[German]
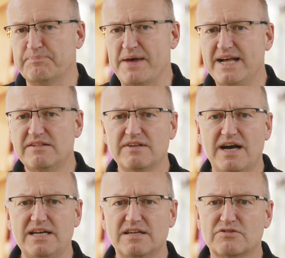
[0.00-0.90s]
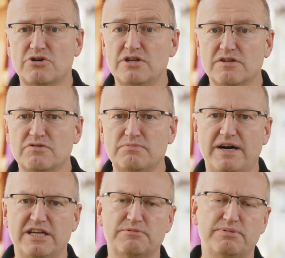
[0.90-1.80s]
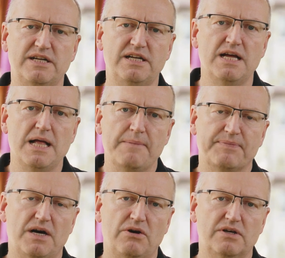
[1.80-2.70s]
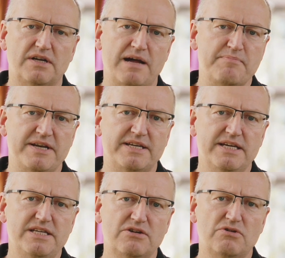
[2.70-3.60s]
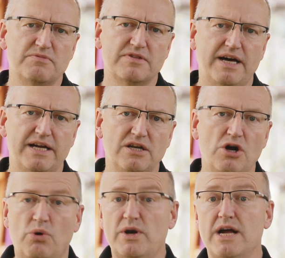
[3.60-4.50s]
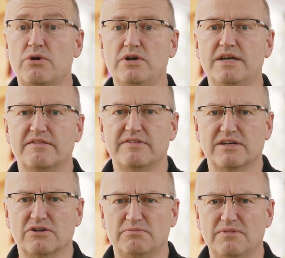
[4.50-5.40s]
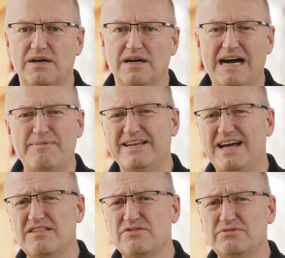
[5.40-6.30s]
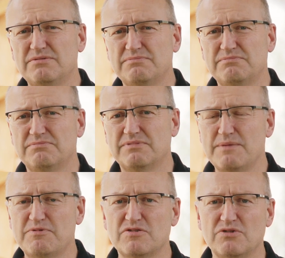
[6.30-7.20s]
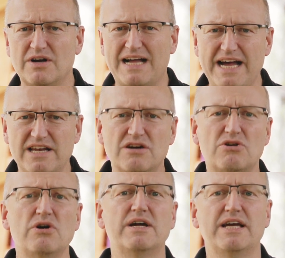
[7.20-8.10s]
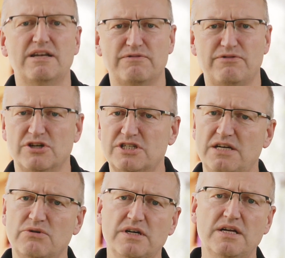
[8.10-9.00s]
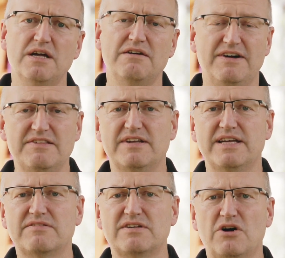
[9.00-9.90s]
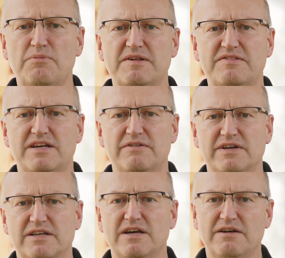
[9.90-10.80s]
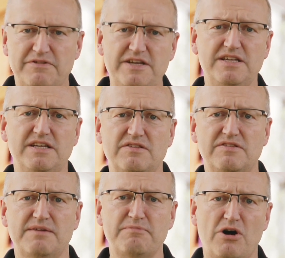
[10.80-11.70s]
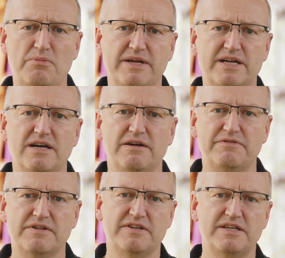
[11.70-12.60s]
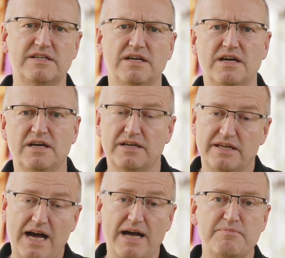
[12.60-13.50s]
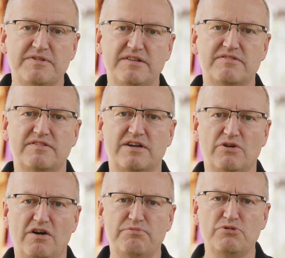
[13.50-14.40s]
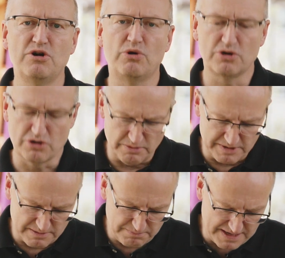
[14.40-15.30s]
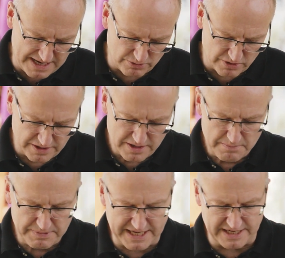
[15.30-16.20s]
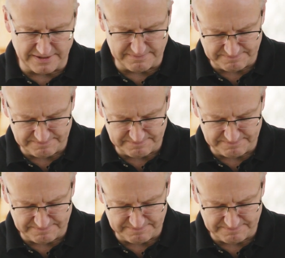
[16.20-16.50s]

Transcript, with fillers: Bank sein, das könnte zum Beispiel auch ein Minentechnikum sein oder ein Gründerzentrum. Aber dazu gibt es noch keine konkreten Vorstellungen, was da jetzt genau passieren wird. Wichtig ist im Augenblick, wir sind ja im Besitz dieser Dorfmühle und können mit den Planungen beginnen.